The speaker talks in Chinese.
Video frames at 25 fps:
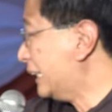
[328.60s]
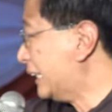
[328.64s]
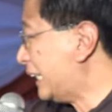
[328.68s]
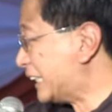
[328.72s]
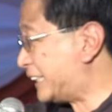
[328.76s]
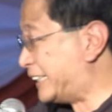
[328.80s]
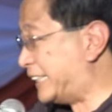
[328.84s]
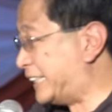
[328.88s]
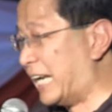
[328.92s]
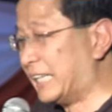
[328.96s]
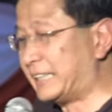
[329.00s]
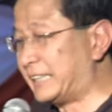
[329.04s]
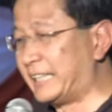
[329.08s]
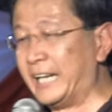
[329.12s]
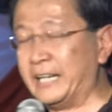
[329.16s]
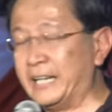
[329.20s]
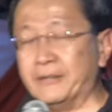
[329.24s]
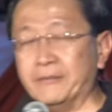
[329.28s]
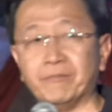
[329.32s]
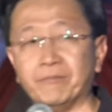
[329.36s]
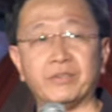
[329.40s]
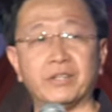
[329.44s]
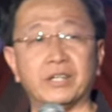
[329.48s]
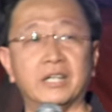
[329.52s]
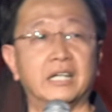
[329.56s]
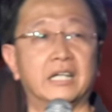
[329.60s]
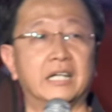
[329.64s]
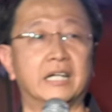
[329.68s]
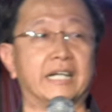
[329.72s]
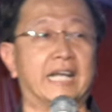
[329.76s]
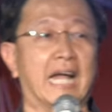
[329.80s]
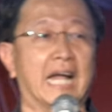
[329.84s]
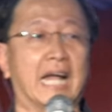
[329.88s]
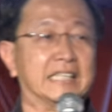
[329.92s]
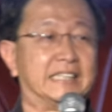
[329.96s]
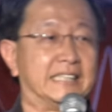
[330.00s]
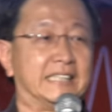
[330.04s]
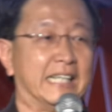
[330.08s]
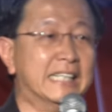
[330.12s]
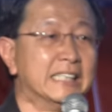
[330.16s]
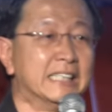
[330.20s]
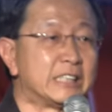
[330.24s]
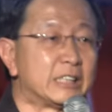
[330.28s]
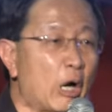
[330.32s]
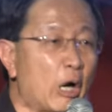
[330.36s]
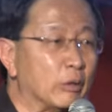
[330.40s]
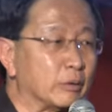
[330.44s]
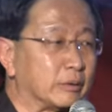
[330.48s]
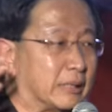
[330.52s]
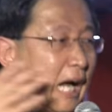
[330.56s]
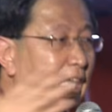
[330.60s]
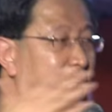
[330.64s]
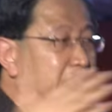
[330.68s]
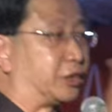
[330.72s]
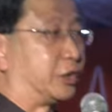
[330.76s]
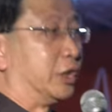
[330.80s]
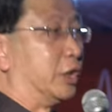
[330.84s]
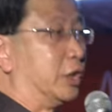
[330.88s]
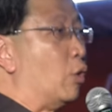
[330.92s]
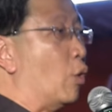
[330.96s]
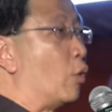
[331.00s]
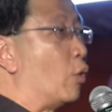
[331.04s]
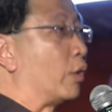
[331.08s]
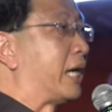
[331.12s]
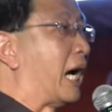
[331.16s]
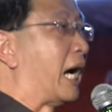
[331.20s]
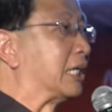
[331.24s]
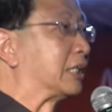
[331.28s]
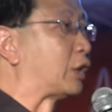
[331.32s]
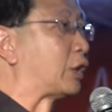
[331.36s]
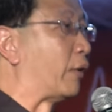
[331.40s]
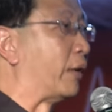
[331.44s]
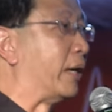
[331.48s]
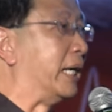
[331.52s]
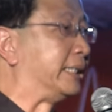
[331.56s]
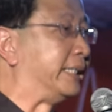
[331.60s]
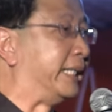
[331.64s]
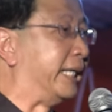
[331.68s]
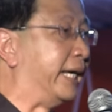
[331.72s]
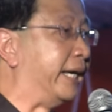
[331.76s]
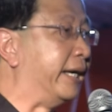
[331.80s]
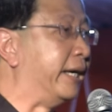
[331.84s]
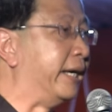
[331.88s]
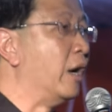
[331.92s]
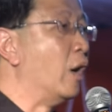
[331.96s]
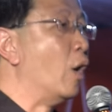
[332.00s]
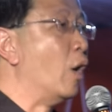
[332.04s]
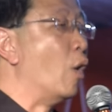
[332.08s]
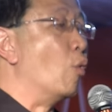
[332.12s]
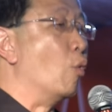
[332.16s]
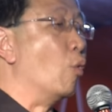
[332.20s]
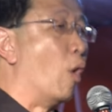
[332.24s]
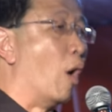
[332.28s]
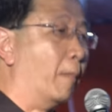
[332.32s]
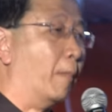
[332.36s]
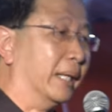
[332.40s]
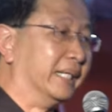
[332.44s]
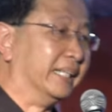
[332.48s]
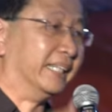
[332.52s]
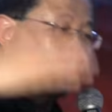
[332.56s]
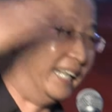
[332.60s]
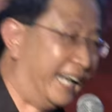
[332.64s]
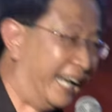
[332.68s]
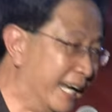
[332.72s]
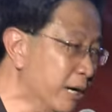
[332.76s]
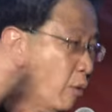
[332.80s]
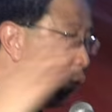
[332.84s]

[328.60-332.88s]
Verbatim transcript: 年的协定给行动党十五个州一席。我们